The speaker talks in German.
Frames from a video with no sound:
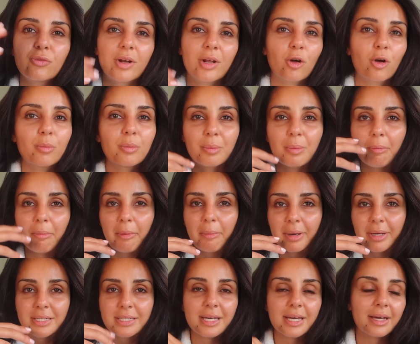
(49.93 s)
weil da kommen immer mehr
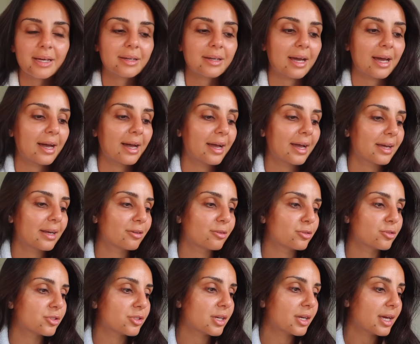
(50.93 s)
Bakterien rein
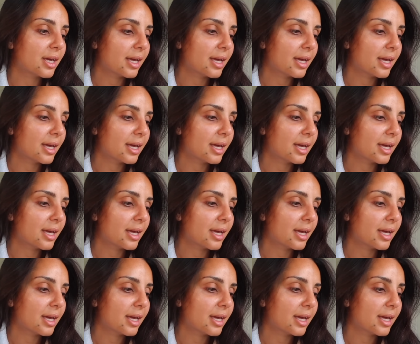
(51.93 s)
und